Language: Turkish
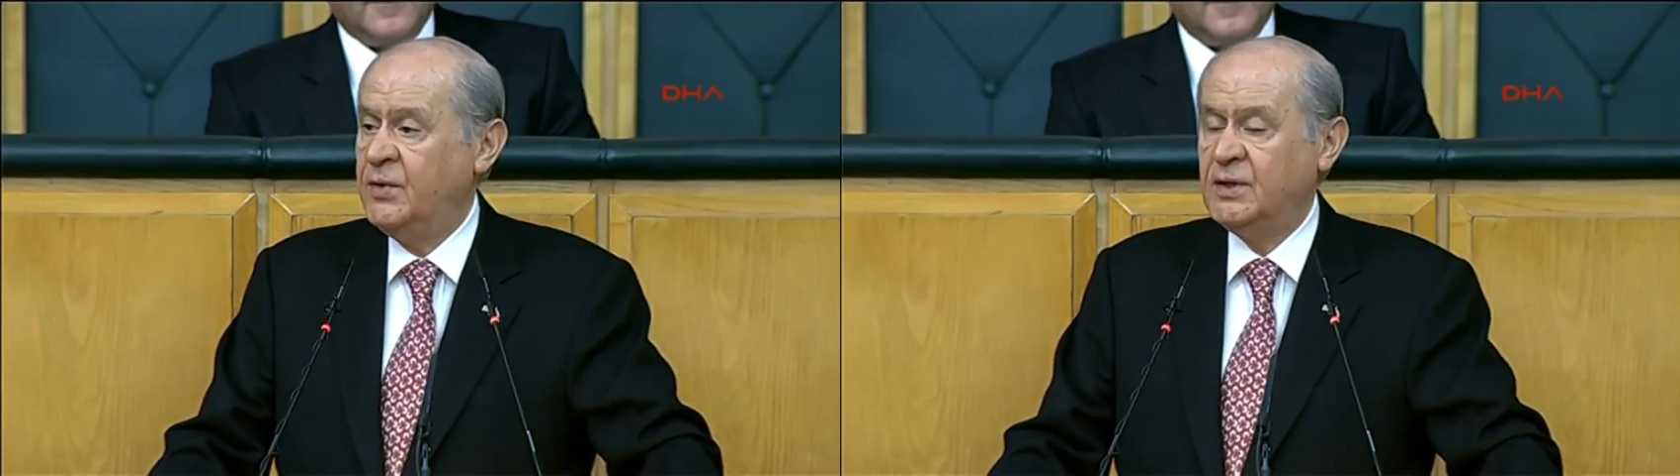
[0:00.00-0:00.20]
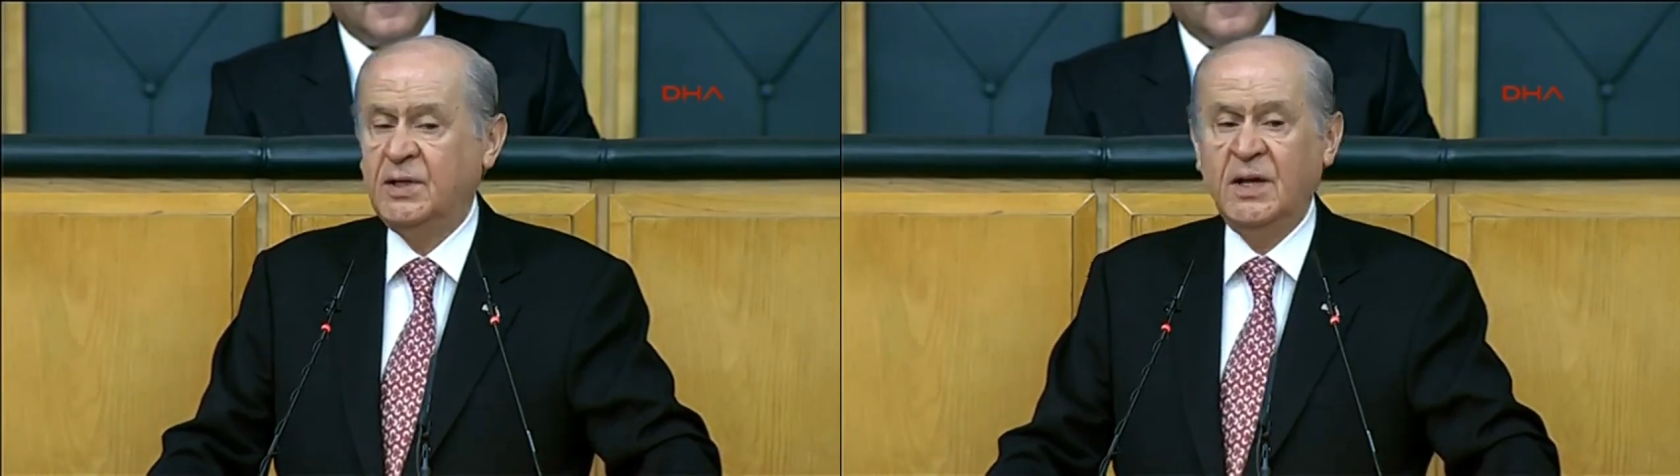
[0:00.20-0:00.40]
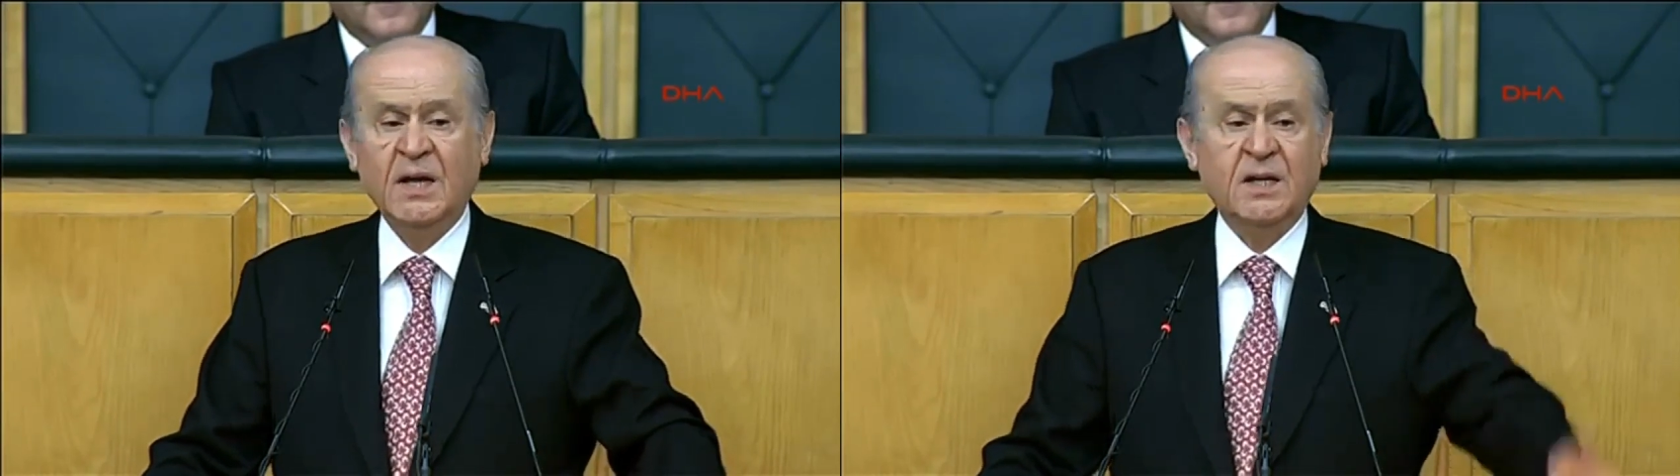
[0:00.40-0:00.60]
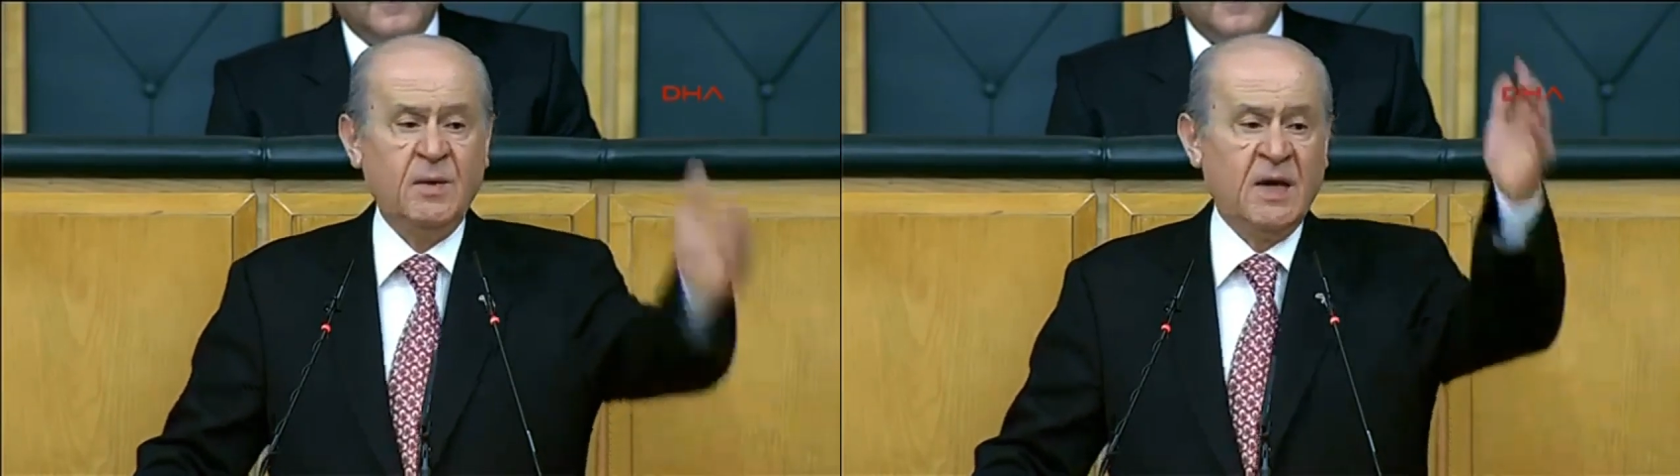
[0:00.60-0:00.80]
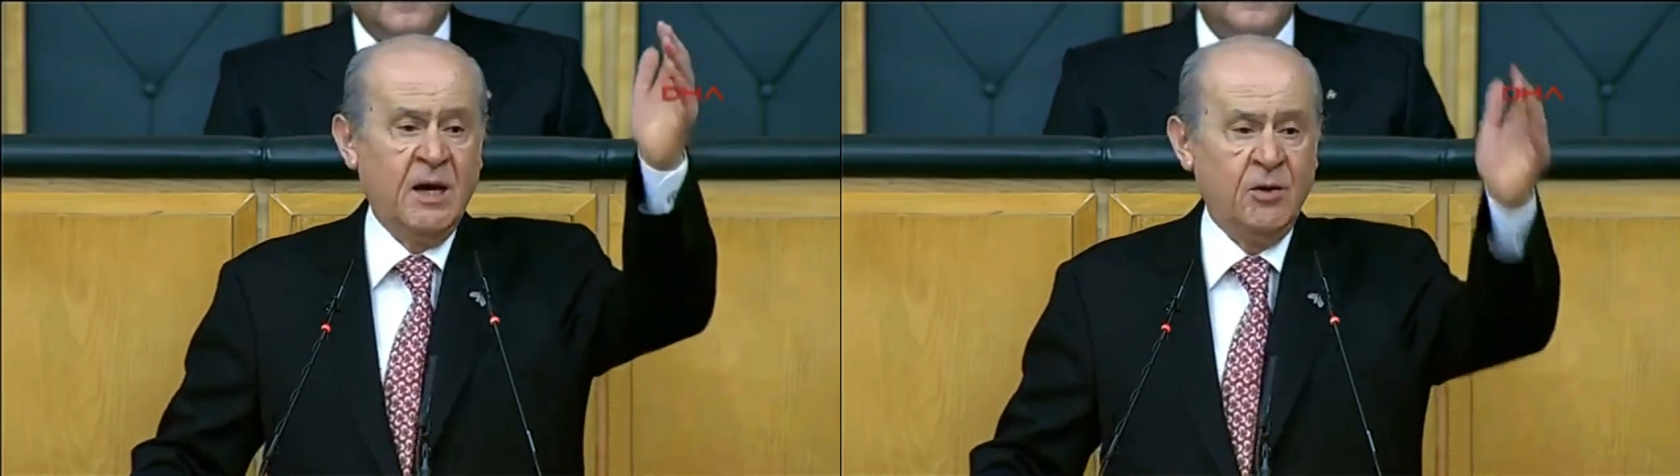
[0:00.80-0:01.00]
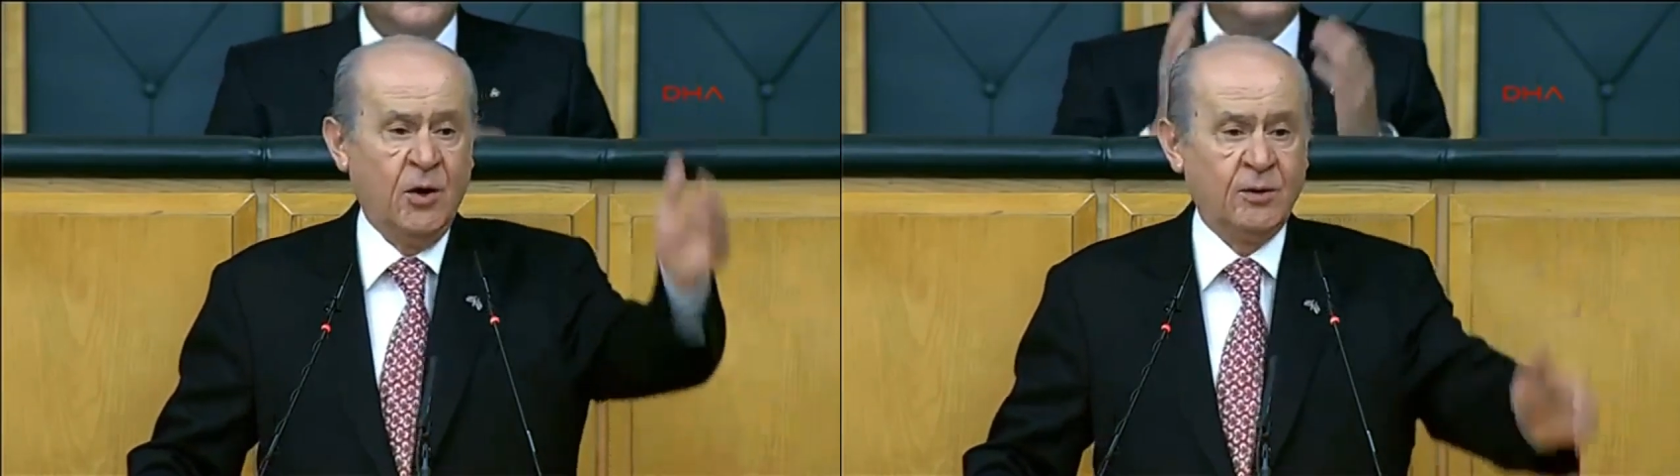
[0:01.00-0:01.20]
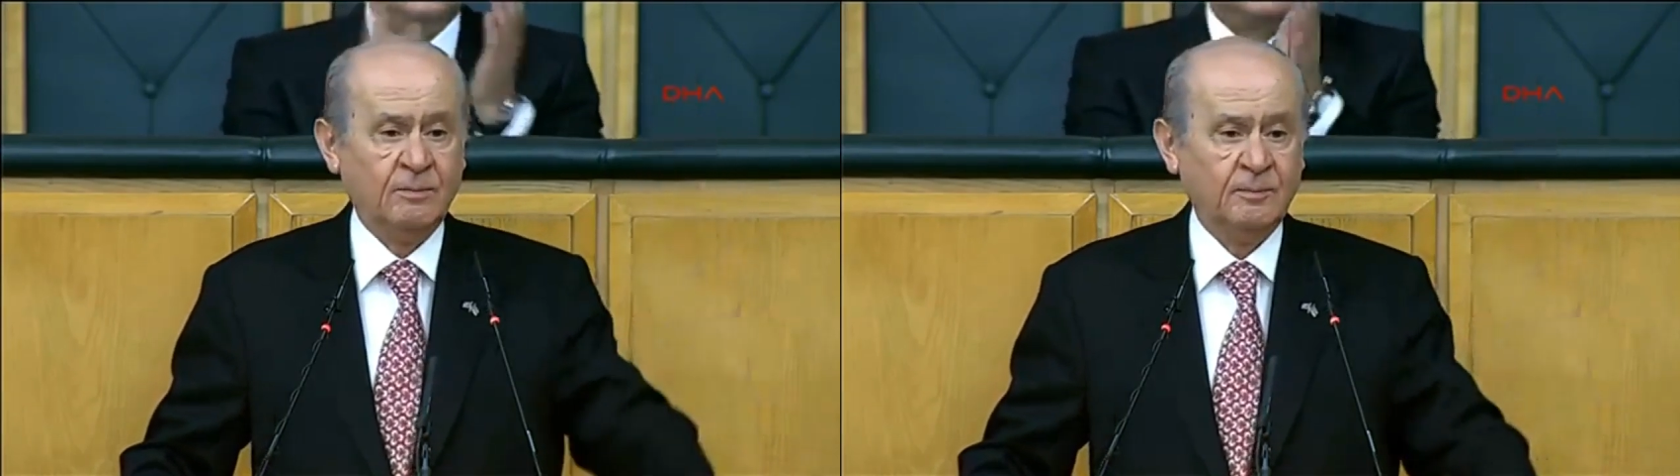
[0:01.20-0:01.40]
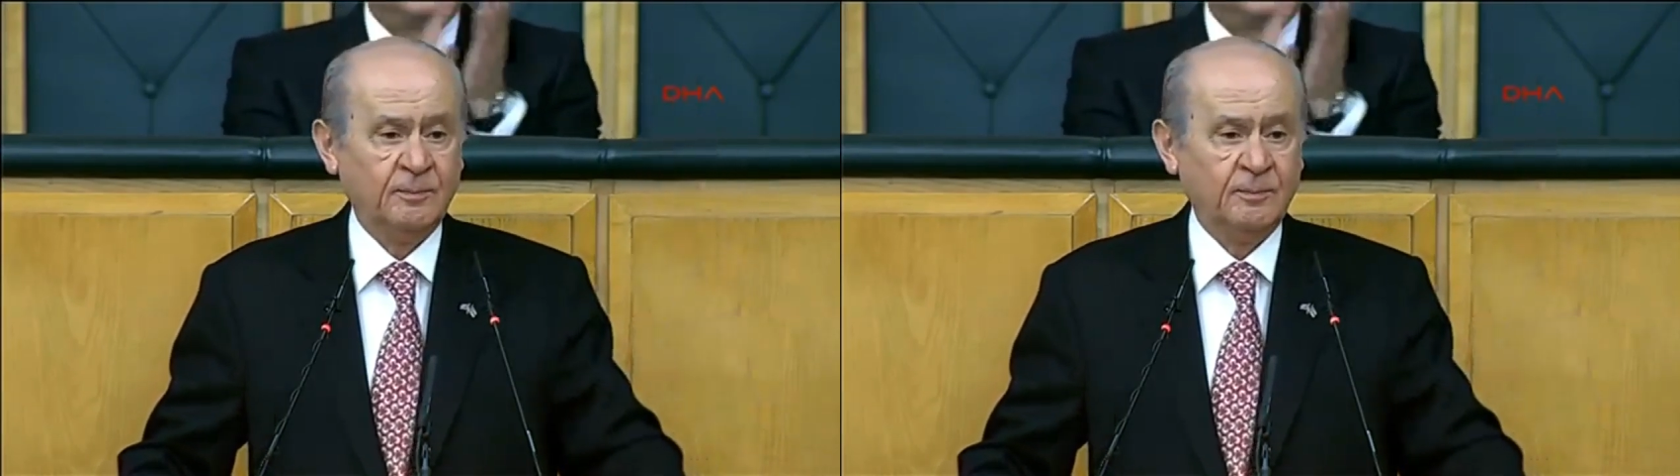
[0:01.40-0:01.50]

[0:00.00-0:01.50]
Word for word: fırtına gibi geliyor.